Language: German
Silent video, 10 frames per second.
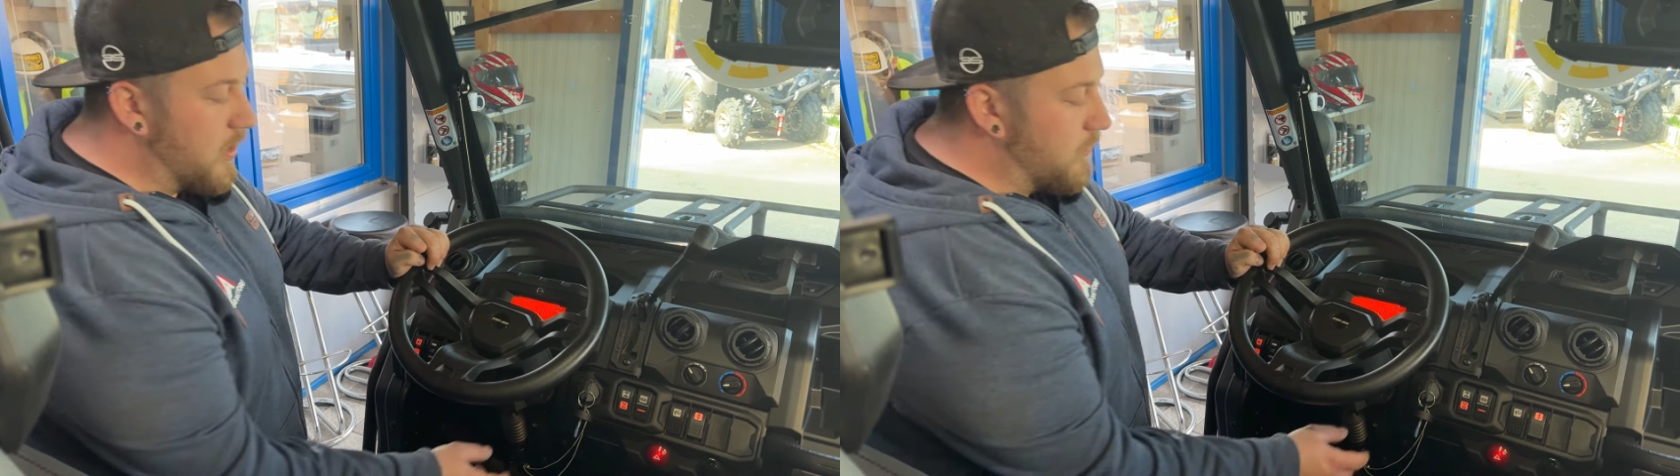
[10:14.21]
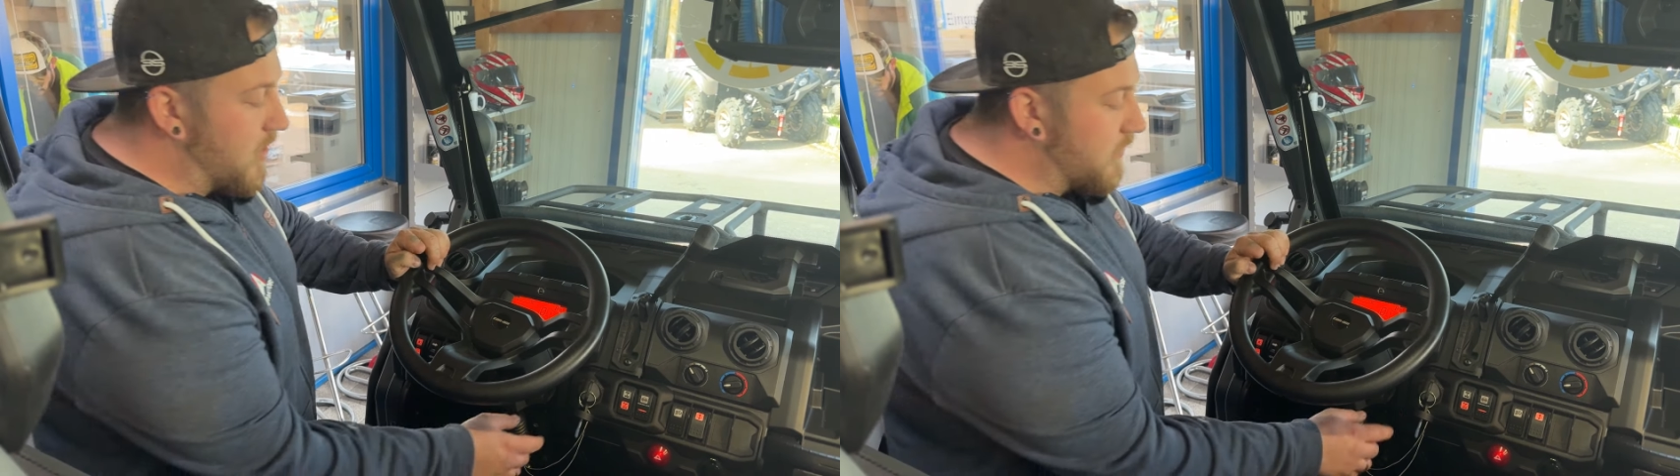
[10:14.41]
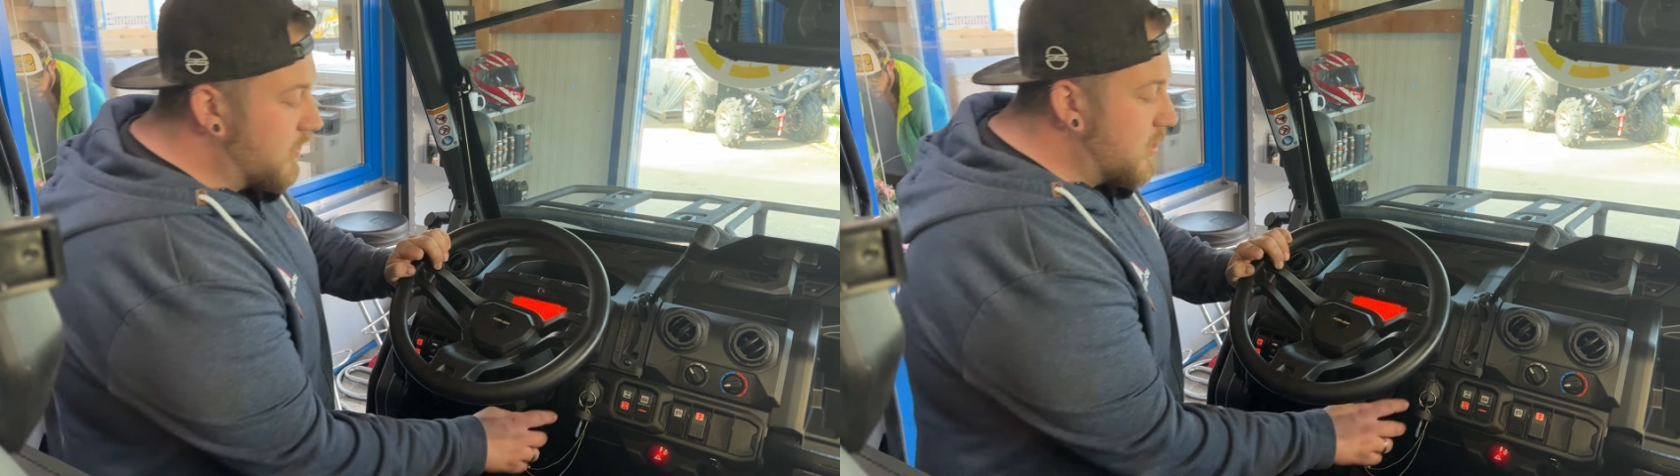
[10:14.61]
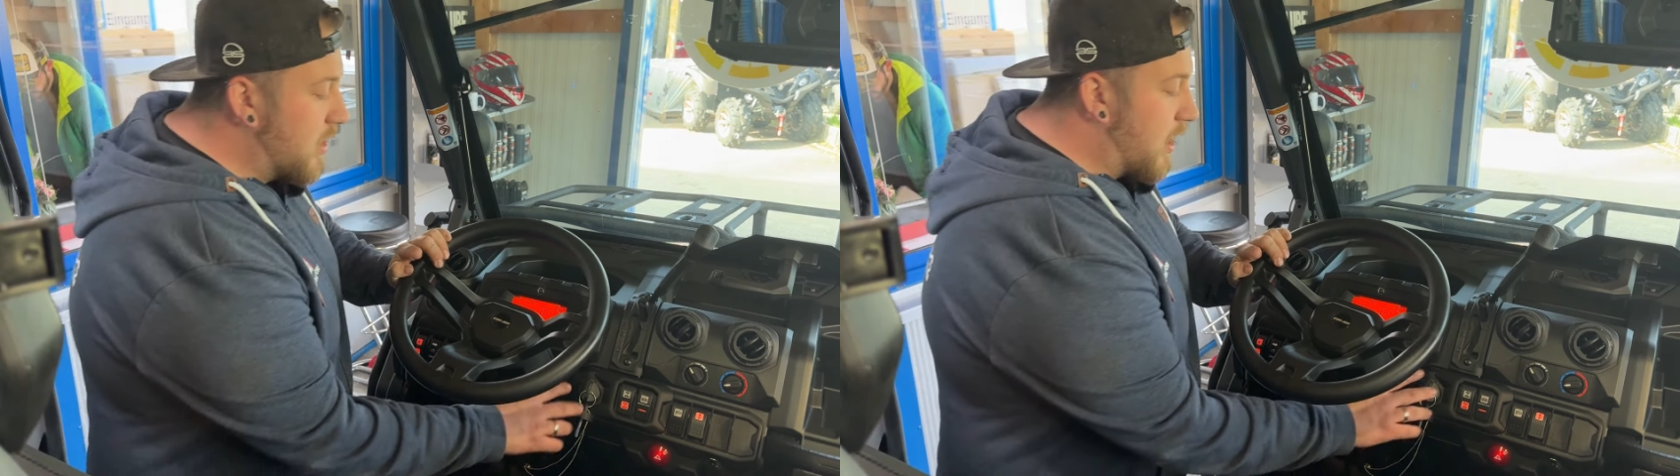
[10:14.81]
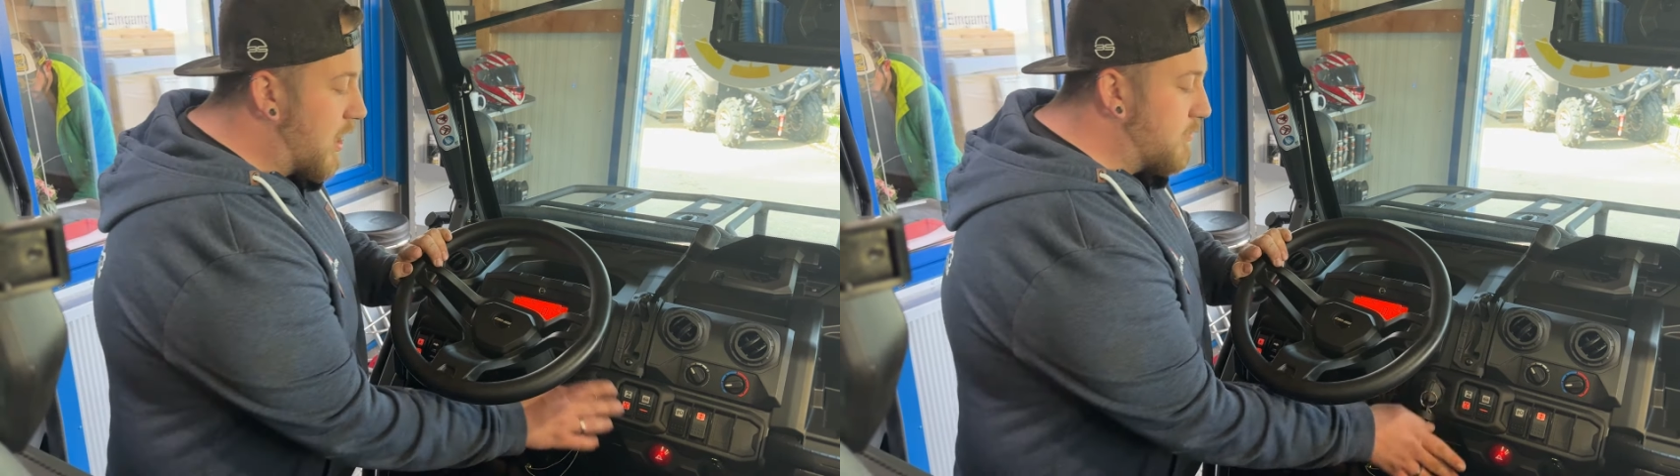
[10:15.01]
Machen wir
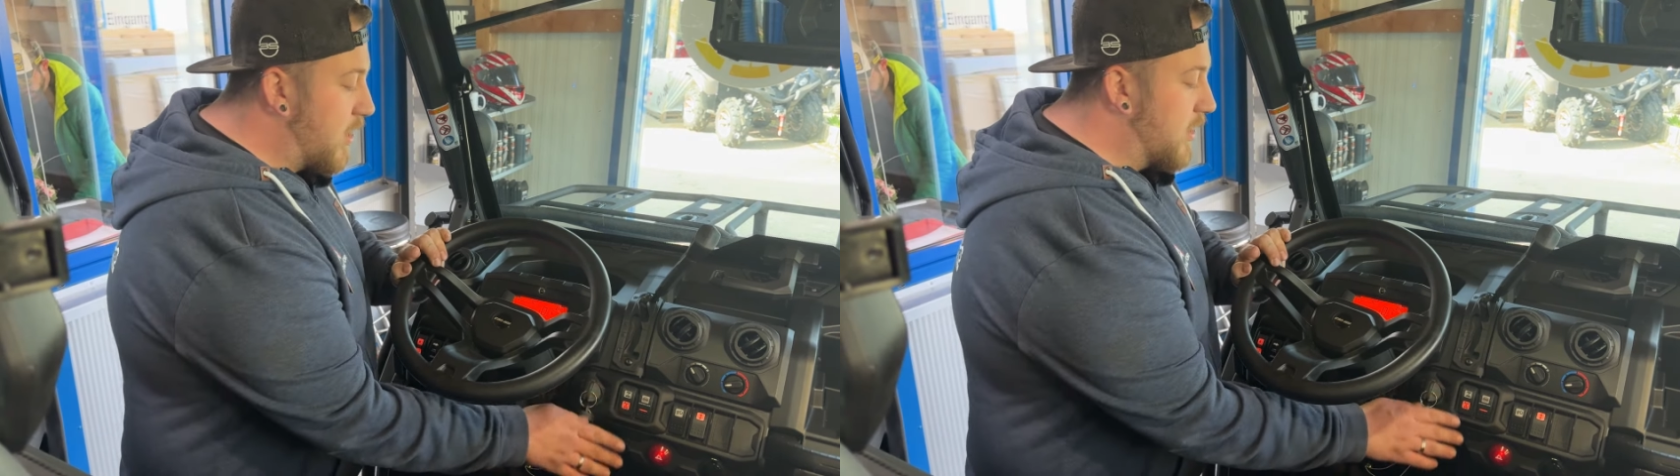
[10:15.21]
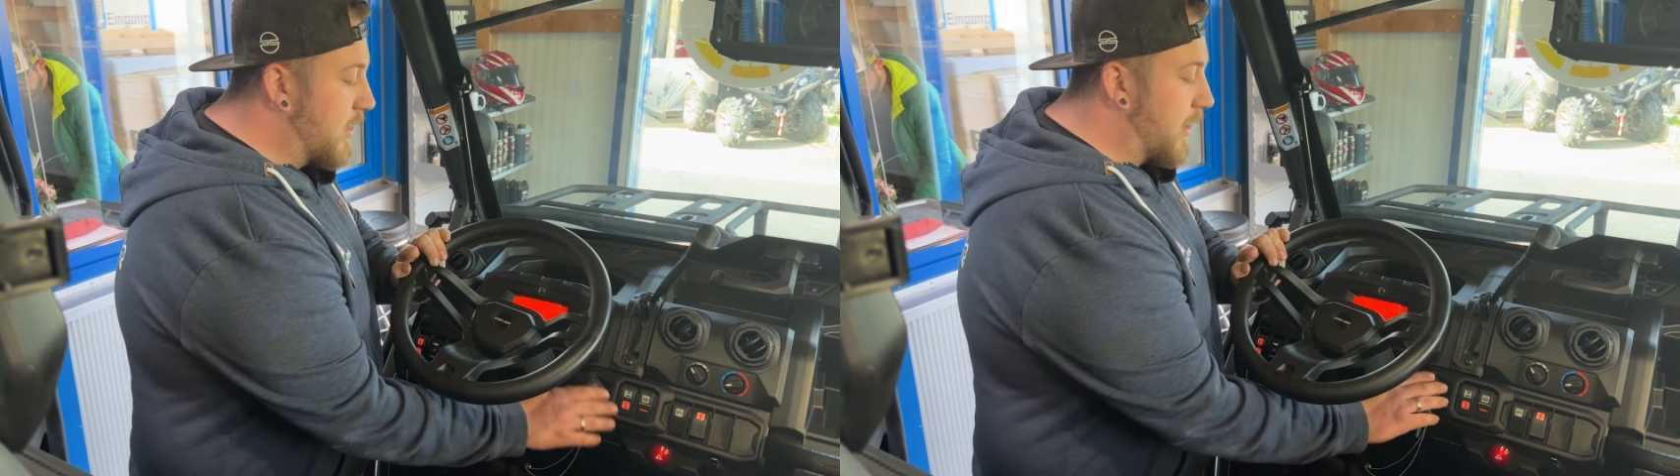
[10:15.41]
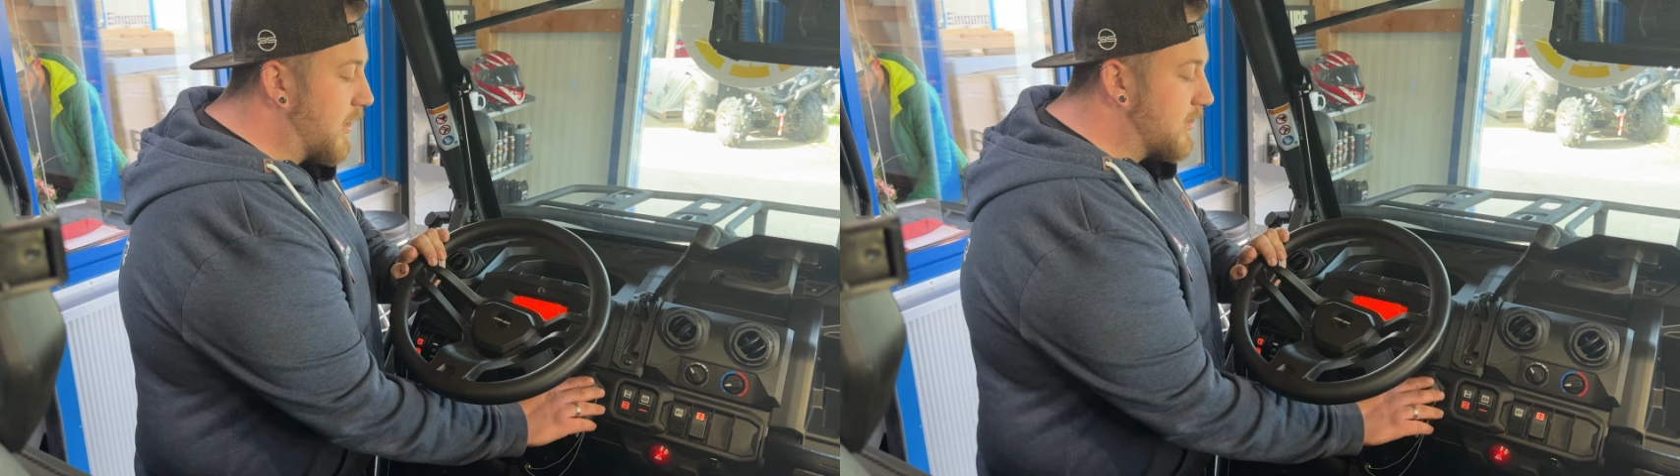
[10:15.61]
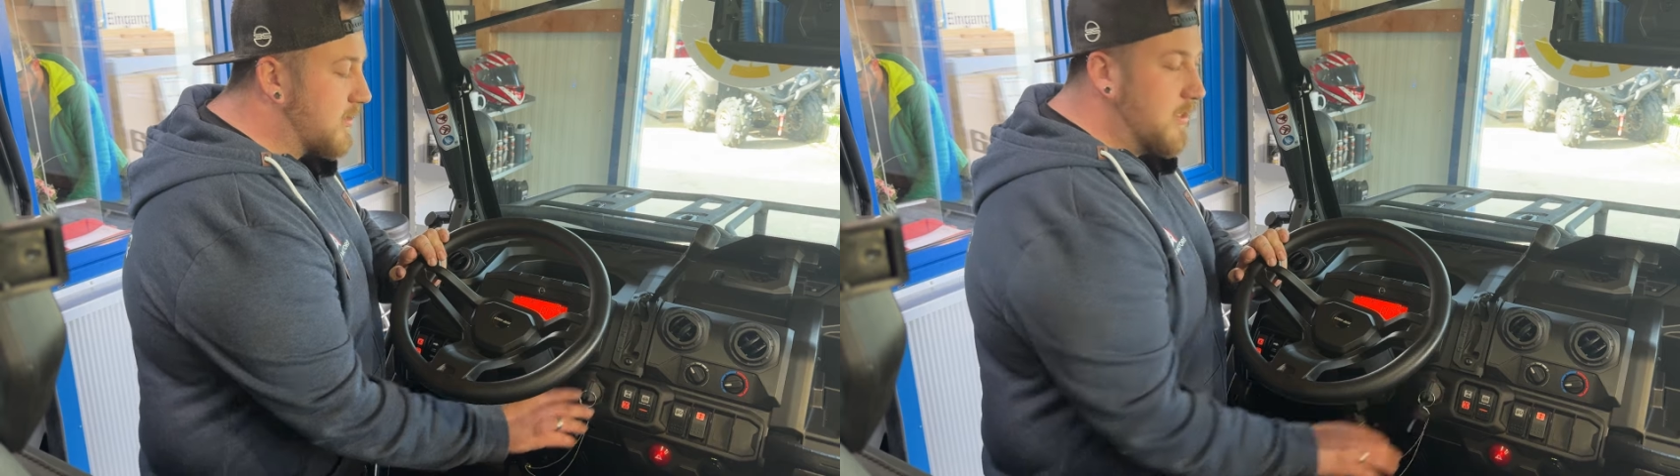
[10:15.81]
hier einmal rechts